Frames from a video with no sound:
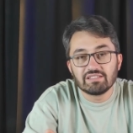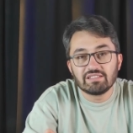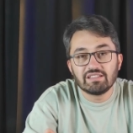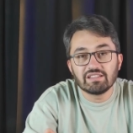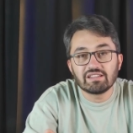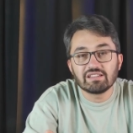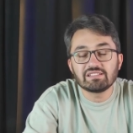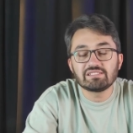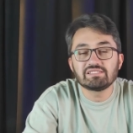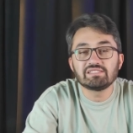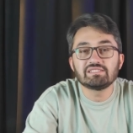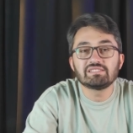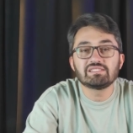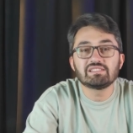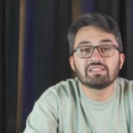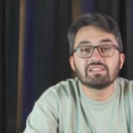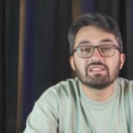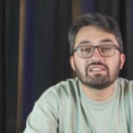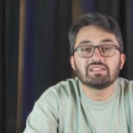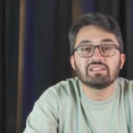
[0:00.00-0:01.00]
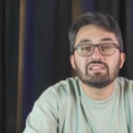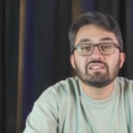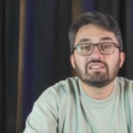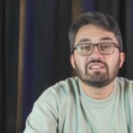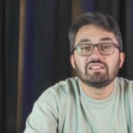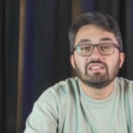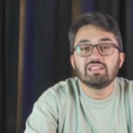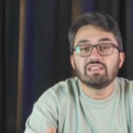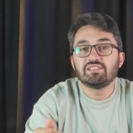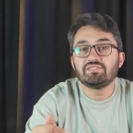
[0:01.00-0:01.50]
Gereksiz yere
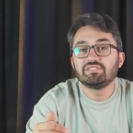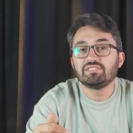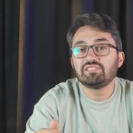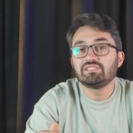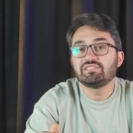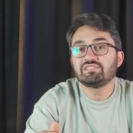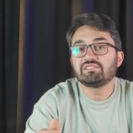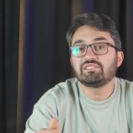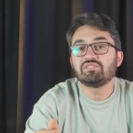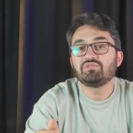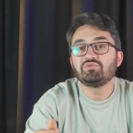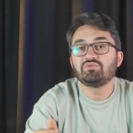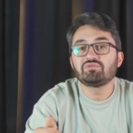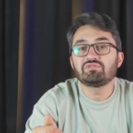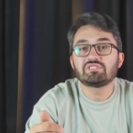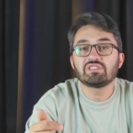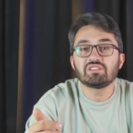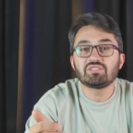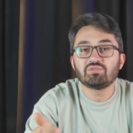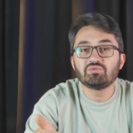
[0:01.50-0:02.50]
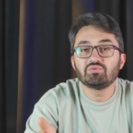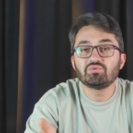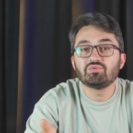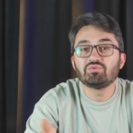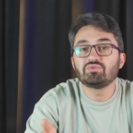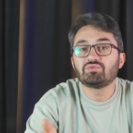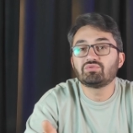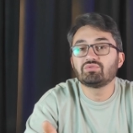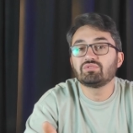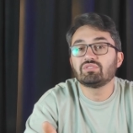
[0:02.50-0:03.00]
evinizde yüksek
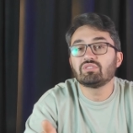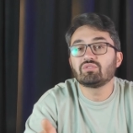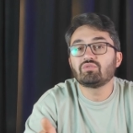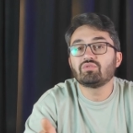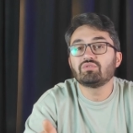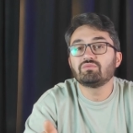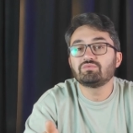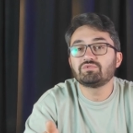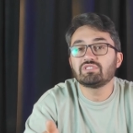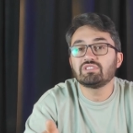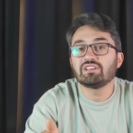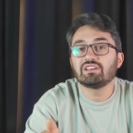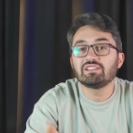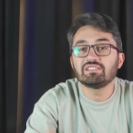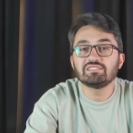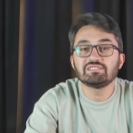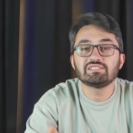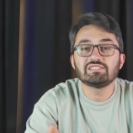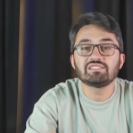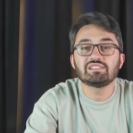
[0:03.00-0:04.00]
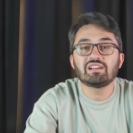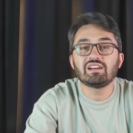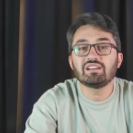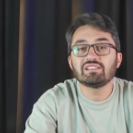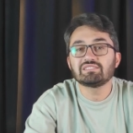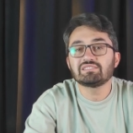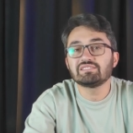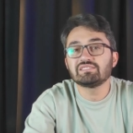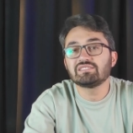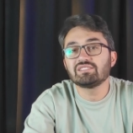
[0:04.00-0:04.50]
gürültüyle komşularınızı
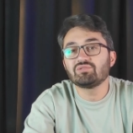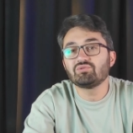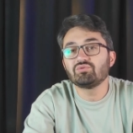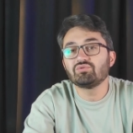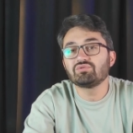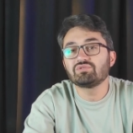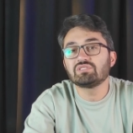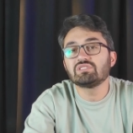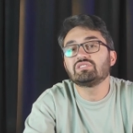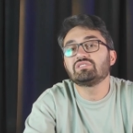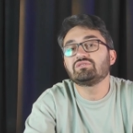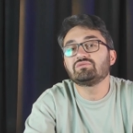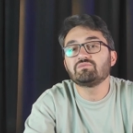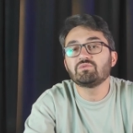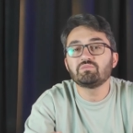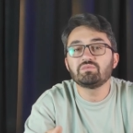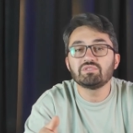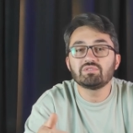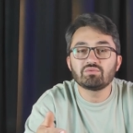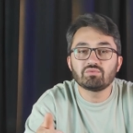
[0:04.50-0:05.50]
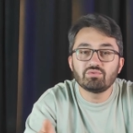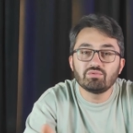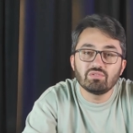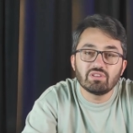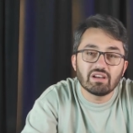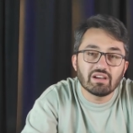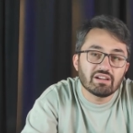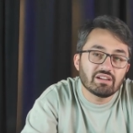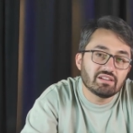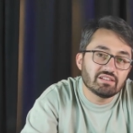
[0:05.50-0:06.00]
rahatsız ediyorsanız bu bir kul
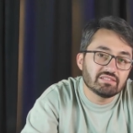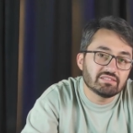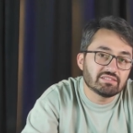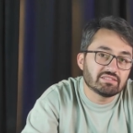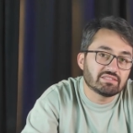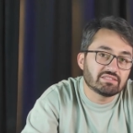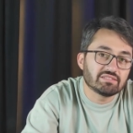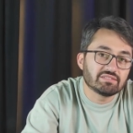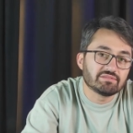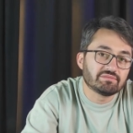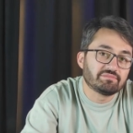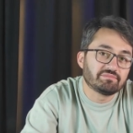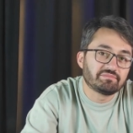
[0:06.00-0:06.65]
hakkıdır.